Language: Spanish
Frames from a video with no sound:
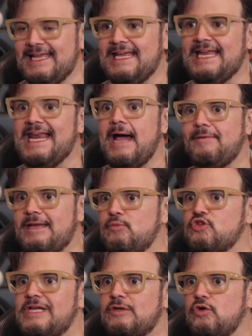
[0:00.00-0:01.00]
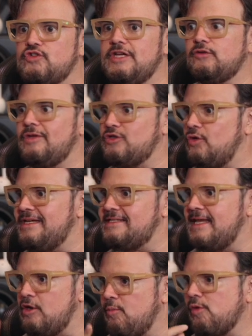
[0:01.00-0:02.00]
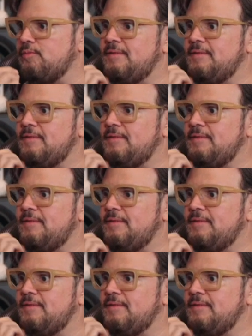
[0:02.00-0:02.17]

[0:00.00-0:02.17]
y le abrimos el concierto a Soda Stereo por